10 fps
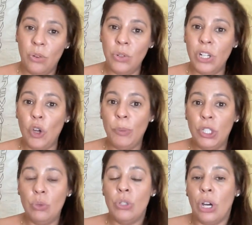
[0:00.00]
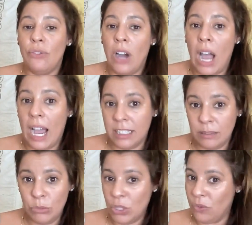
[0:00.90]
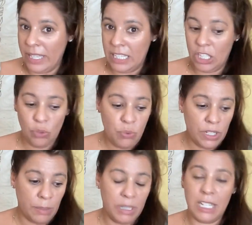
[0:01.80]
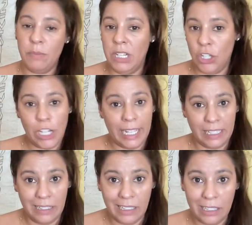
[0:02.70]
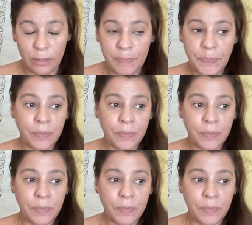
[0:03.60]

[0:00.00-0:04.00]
unglaublich gut darauf achten muss, was ich tue, damit es mir nicht schlechter geht.